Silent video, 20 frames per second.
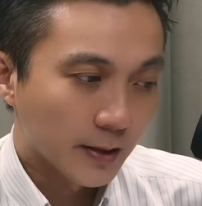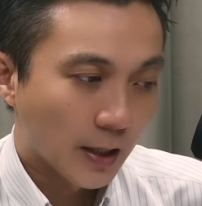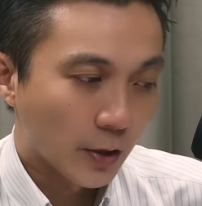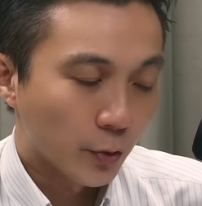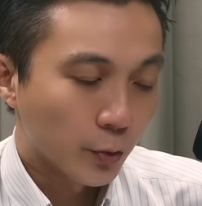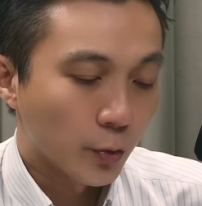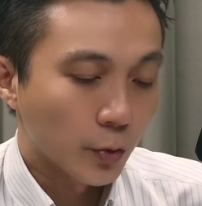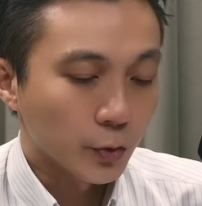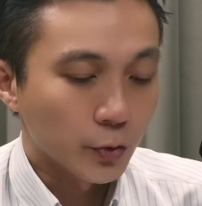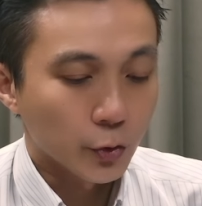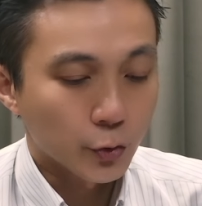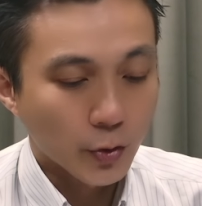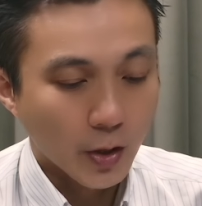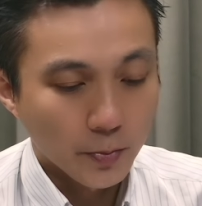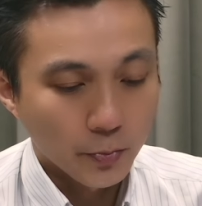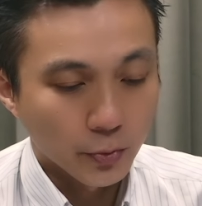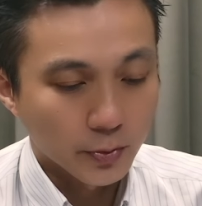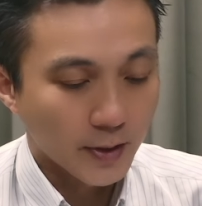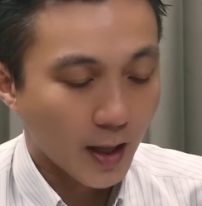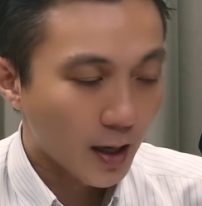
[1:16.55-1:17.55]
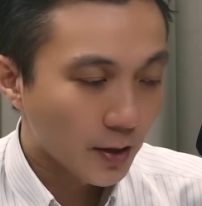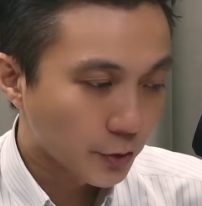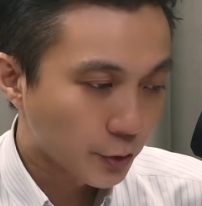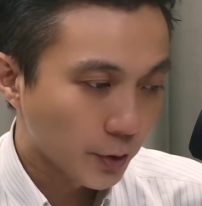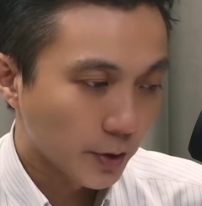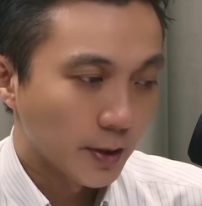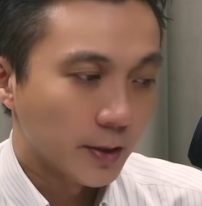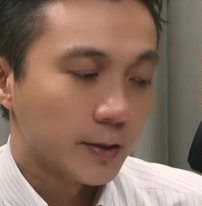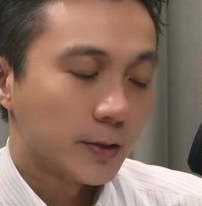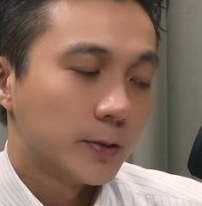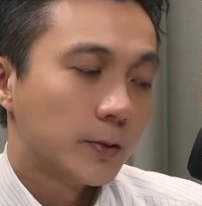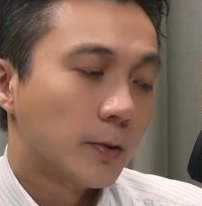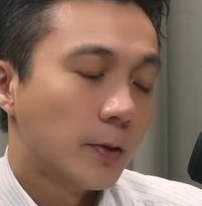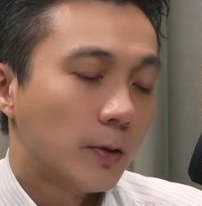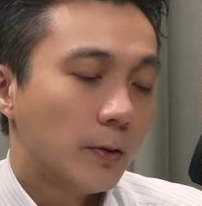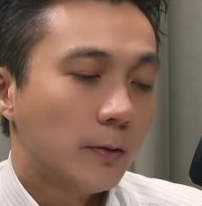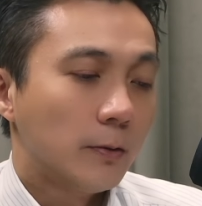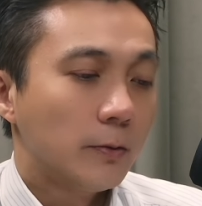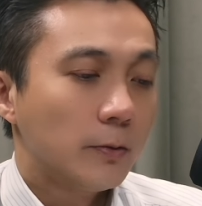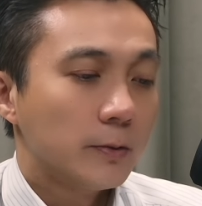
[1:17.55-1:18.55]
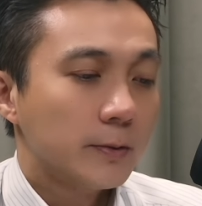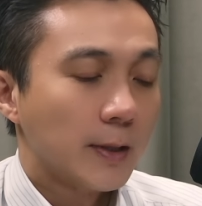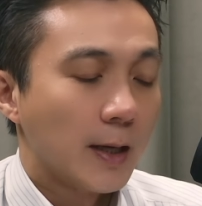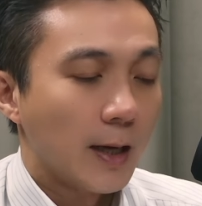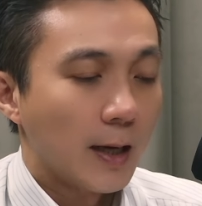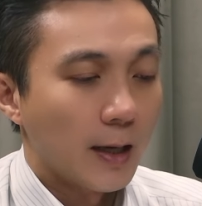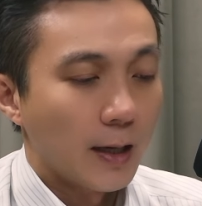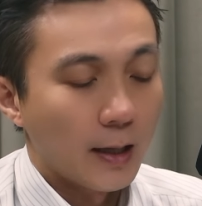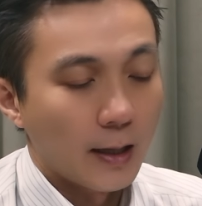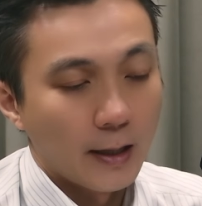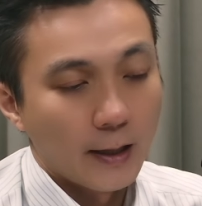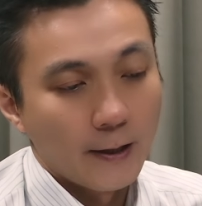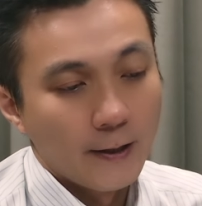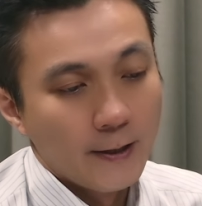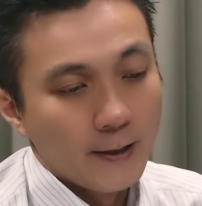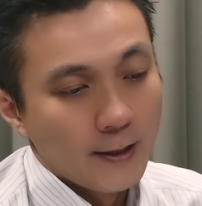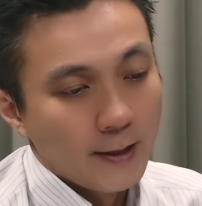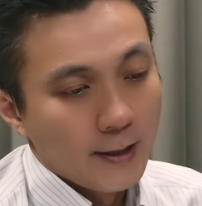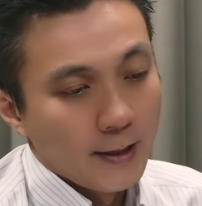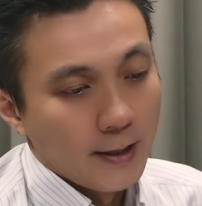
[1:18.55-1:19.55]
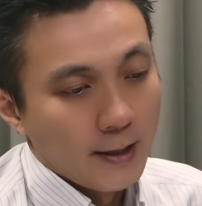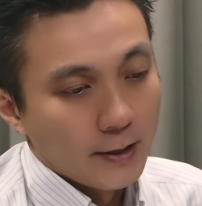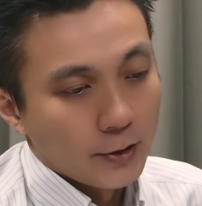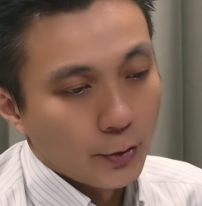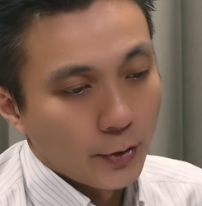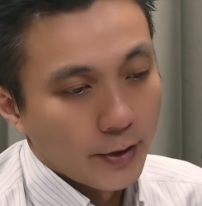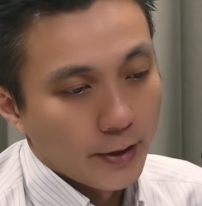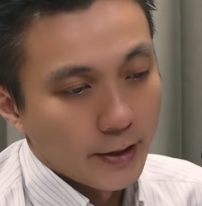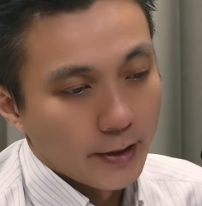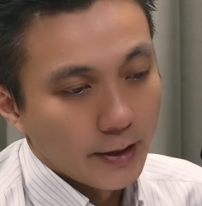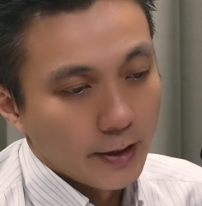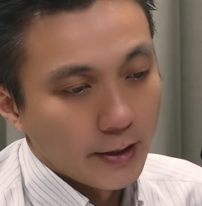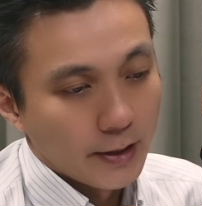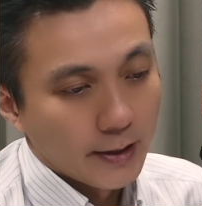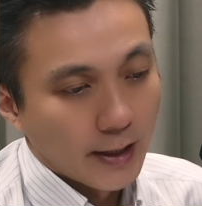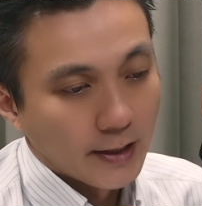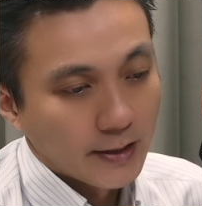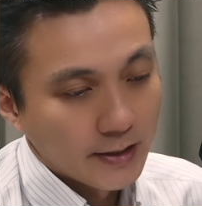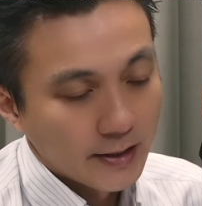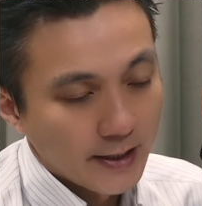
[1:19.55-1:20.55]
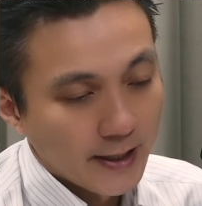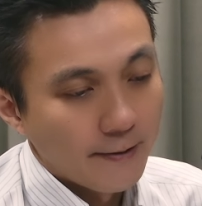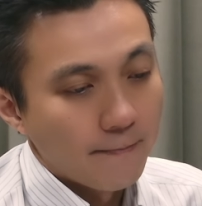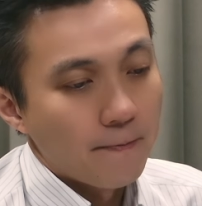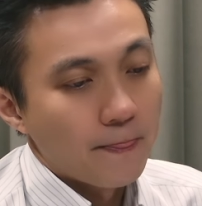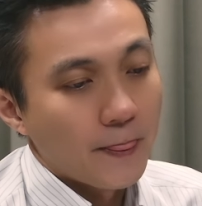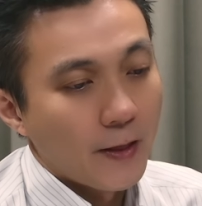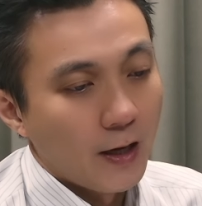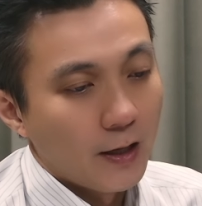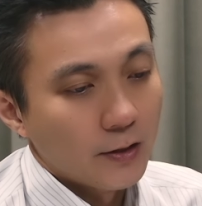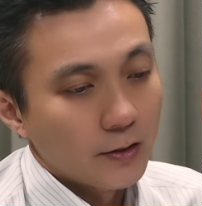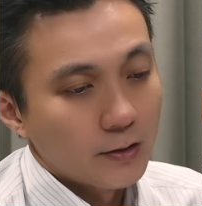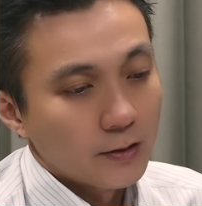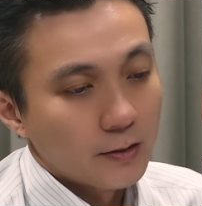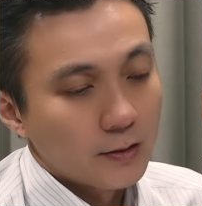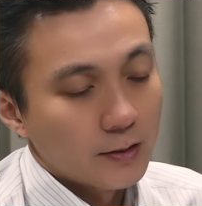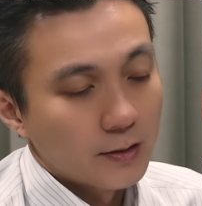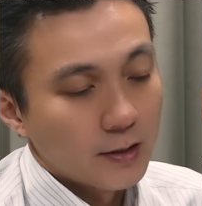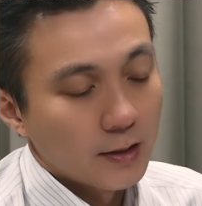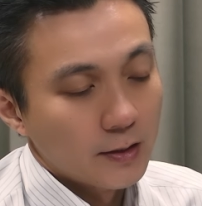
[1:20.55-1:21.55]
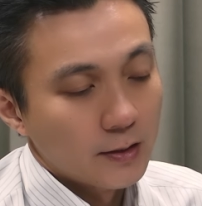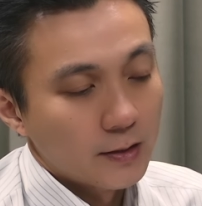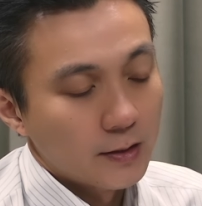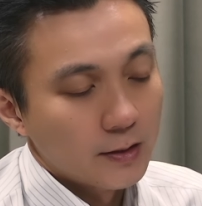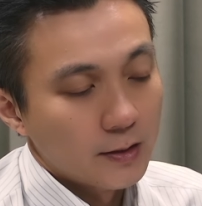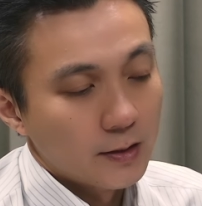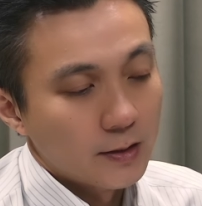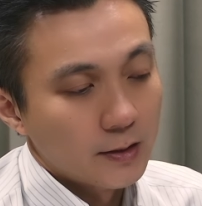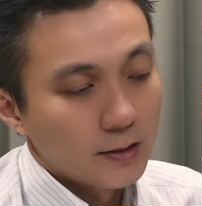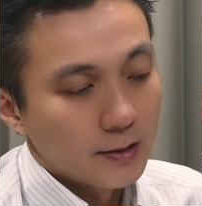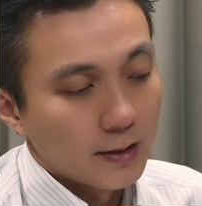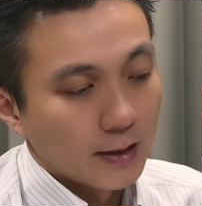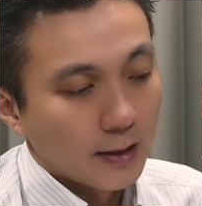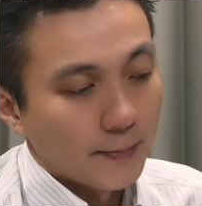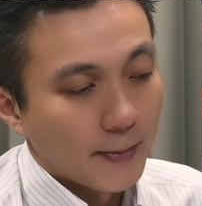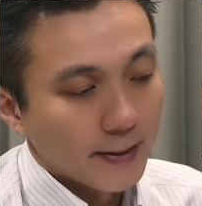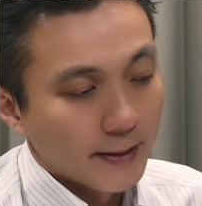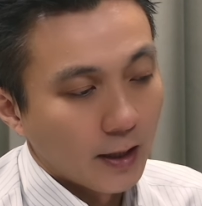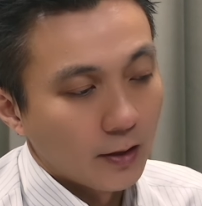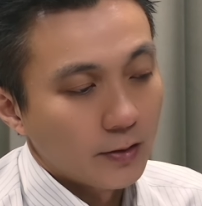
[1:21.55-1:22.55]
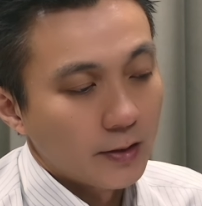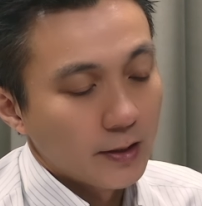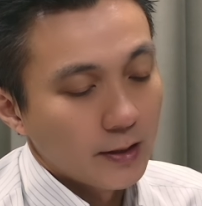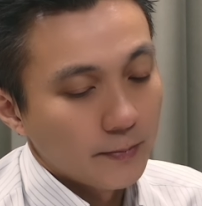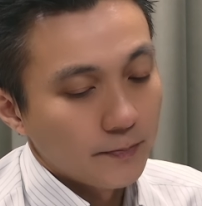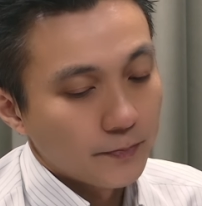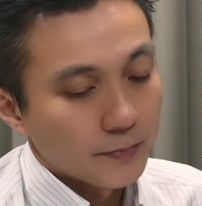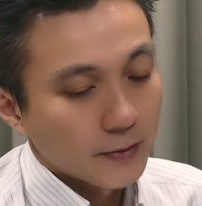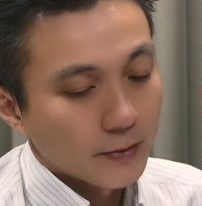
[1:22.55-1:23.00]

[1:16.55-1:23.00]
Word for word: 那如果说川普当选了之后，那对台积电啊，甚至是整个半导体。